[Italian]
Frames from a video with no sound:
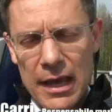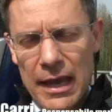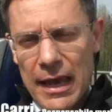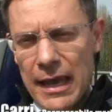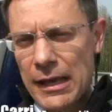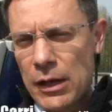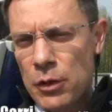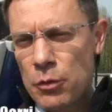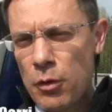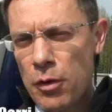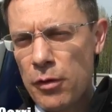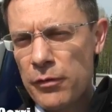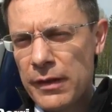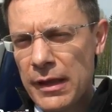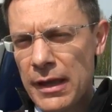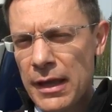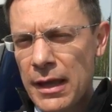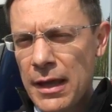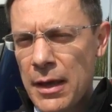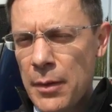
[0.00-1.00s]
e di
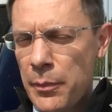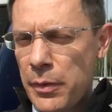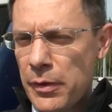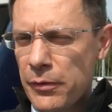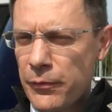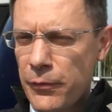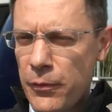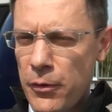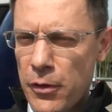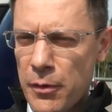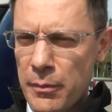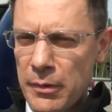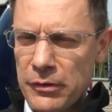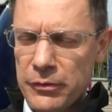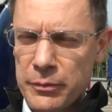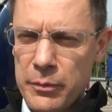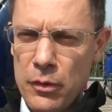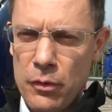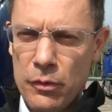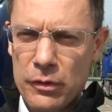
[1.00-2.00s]
nuovi
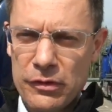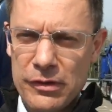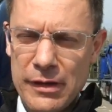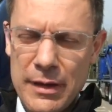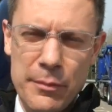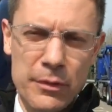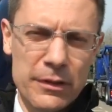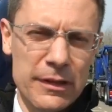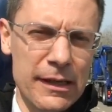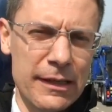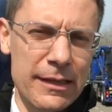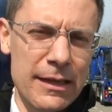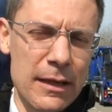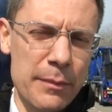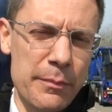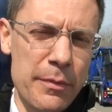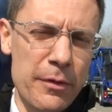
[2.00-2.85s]
performance modes, le modalità di